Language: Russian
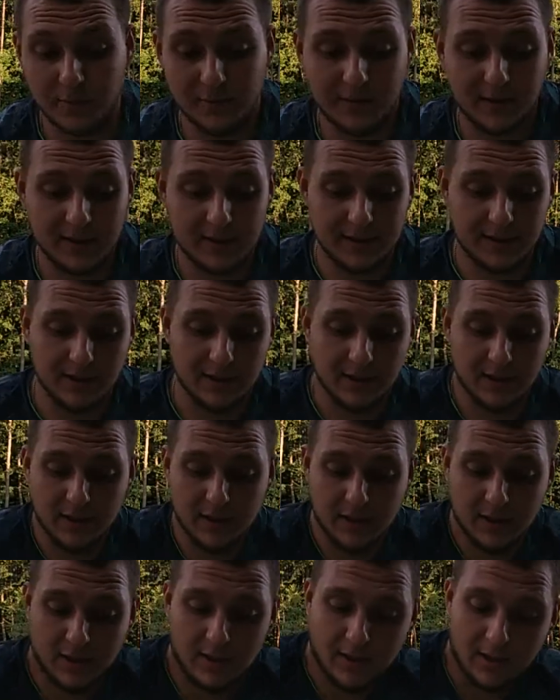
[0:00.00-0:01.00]
ПВА-стик.
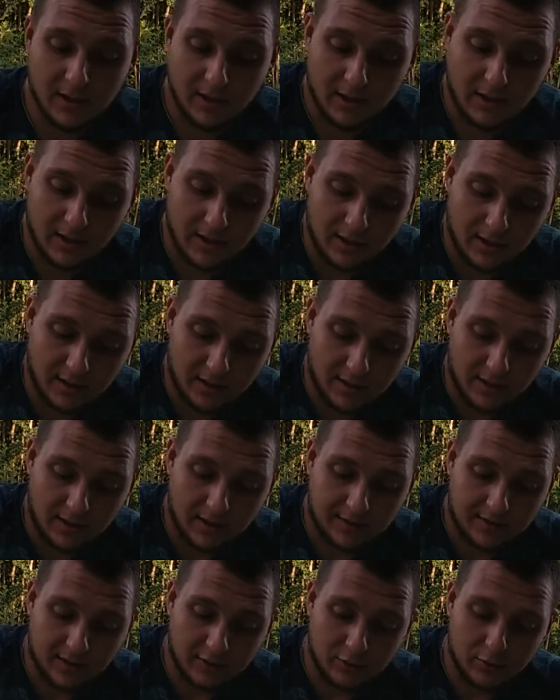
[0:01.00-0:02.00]

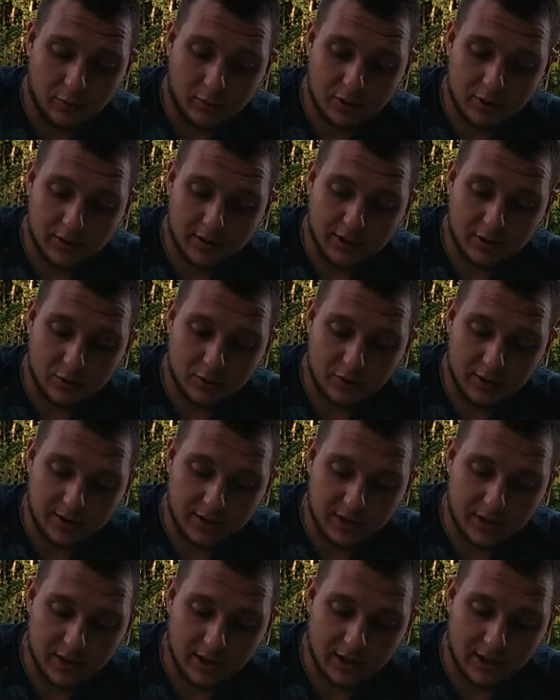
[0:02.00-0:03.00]
Я взял судочек, здесь уже
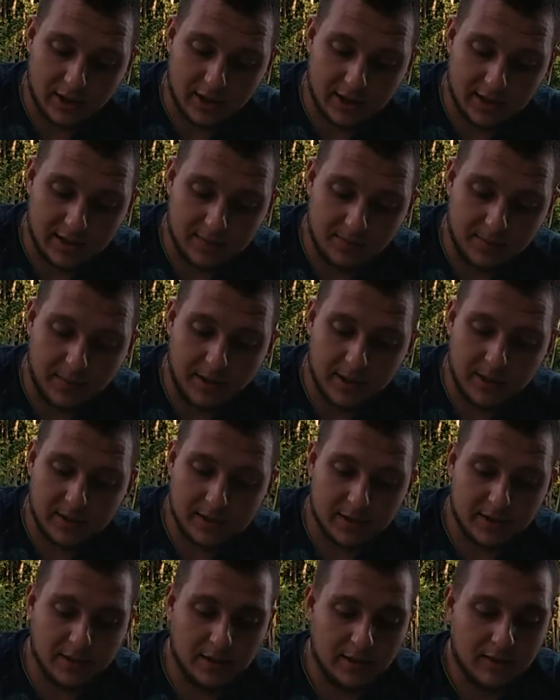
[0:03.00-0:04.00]
изначально есть
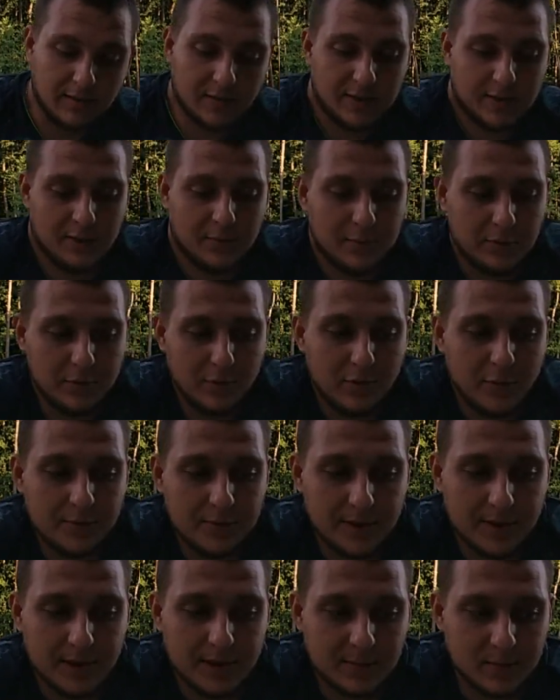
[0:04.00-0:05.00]
перец. Давайте
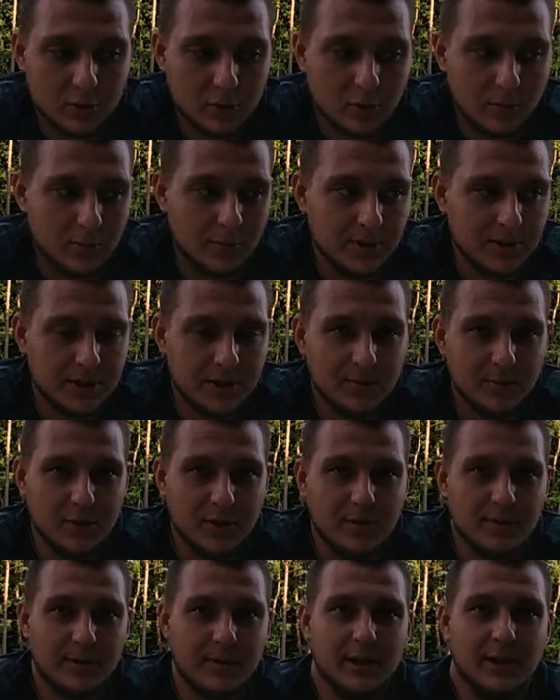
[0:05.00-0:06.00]
обусловимся тем, что мы сейчас не
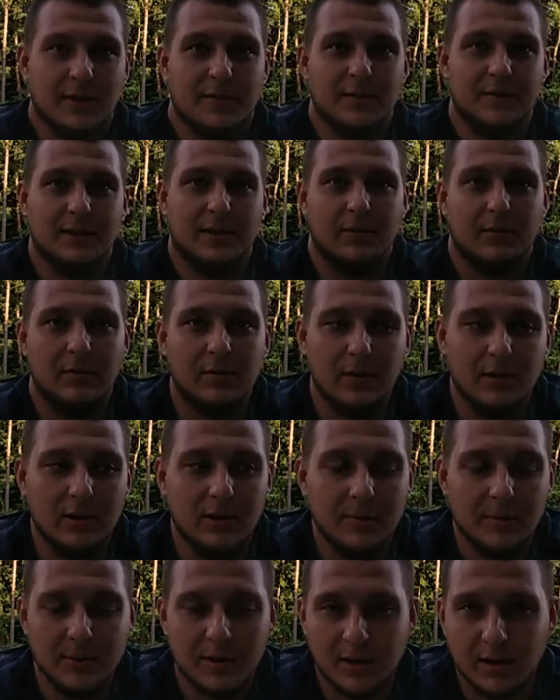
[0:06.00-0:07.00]
будем отталкиваться
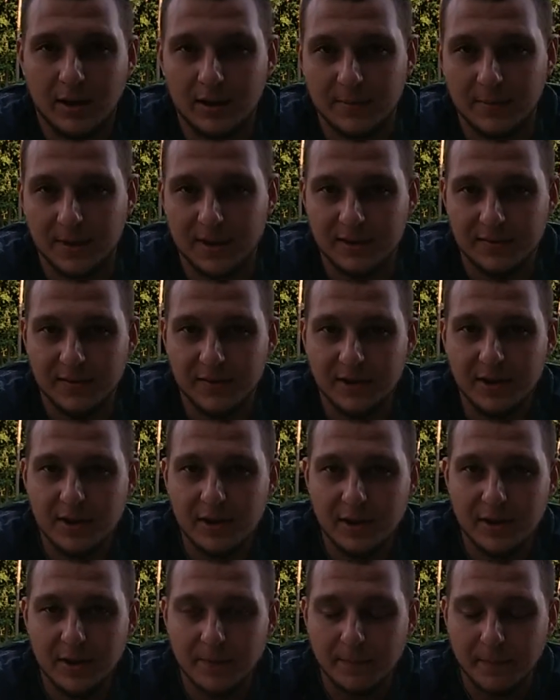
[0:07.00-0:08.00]
именно от
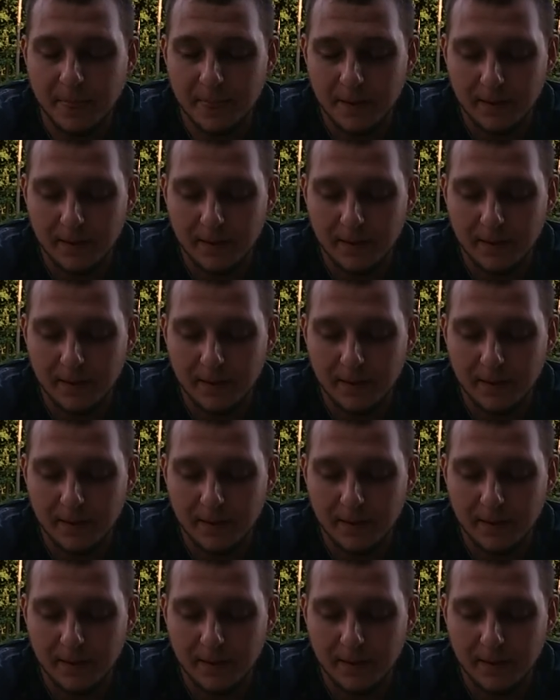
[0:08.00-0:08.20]
производителей,